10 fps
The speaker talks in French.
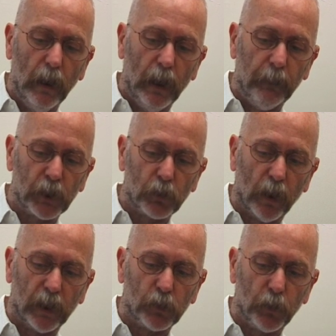la
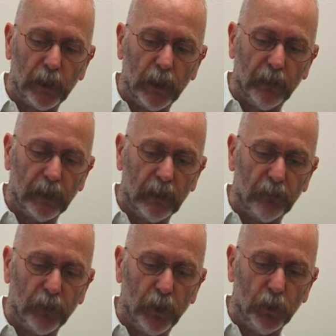mâchoire essuyée avec des
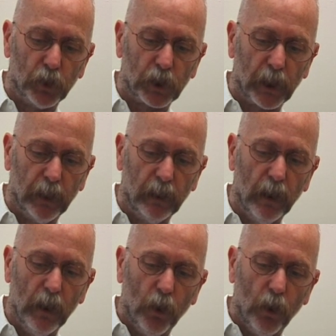feuilles de chêne,